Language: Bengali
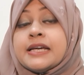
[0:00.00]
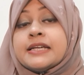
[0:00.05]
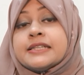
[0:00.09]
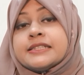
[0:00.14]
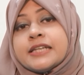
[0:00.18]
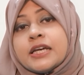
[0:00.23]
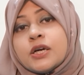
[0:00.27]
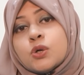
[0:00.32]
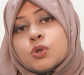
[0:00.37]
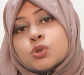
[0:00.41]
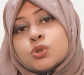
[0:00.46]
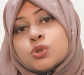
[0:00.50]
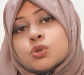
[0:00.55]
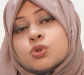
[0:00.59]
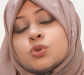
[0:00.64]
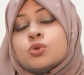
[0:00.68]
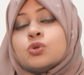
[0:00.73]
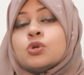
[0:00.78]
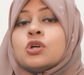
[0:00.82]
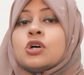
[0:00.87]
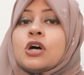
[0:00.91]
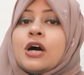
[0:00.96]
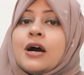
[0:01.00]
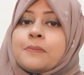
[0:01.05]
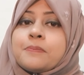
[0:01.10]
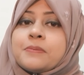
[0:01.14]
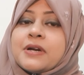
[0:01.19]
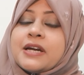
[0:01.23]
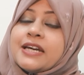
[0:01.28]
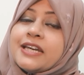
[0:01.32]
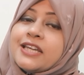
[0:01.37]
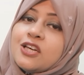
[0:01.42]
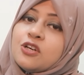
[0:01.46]
সেই ওষুধগুলো
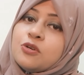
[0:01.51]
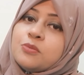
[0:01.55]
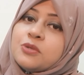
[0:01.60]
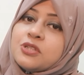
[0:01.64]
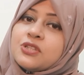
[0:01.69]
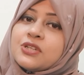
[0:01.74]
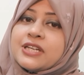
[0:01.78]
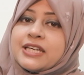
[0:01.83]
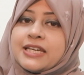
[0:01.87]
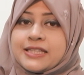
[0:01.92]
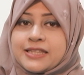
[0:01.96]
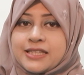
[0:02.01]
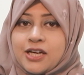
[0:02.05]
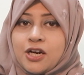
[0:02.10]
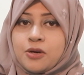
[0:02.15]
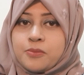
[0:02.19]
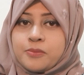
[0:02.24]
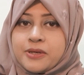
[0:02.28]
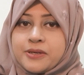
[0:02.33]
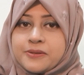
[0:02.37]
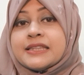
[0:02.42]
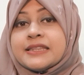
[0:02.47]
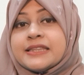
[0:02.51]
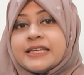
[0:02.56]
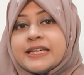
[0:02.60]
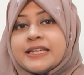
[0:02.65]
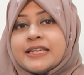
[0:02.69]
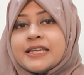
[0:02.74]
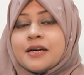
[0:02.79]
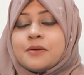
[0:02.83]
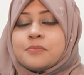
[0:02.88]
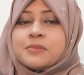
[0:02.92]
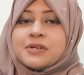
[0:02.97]
আপনার নিয়মিত খেতে হবে তিন
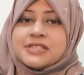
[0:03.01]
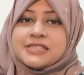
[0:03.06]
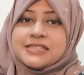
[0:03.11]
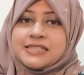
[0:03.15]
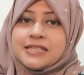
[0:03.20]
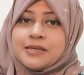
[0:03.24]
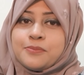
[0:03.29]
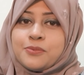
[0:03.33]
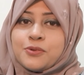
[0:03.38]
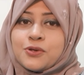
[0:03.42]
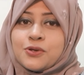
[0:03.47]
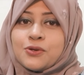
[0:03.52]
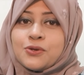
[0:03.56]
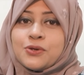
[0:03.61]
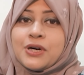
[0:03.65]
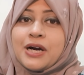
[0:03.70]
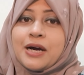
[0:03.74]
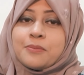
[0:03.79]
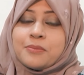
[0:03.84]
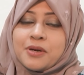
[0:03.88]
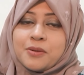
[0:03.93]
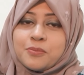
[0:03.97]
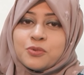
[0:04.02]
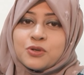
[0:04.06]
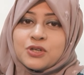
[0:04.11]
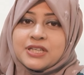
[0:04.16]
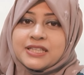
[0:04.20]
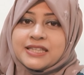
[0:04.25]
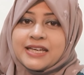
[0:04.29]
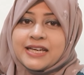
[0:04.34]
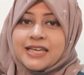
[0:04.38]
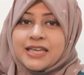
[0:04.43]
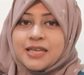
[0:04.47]
নাম্বার স্টেপ হলো আমরা
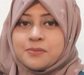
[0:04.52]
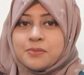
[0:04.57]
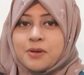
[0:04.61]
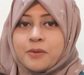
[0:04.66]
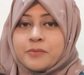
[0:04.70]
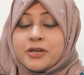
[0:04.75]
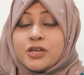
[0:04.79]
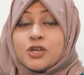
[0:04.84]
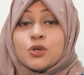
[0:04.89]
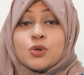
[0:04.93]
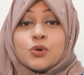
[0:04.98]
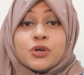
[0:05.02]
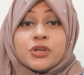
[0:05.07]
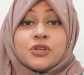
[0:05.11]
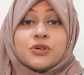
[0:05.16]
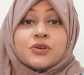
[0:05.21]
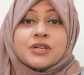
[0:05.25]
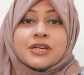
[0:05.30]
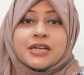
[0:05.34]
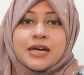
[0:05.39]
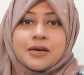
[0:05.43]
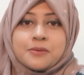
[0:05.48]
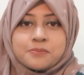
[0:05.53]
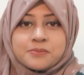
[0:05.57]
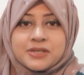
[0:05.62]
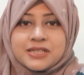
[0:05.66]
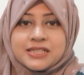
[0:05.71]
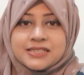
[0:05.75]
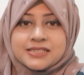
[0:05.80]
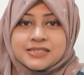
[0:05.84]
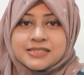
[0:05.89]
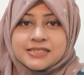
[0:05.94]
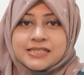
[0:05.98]
বলে থাকি এভাবে নো ইউর
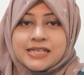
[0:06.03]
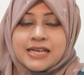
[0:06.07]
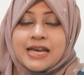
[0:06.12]
নাম্বারস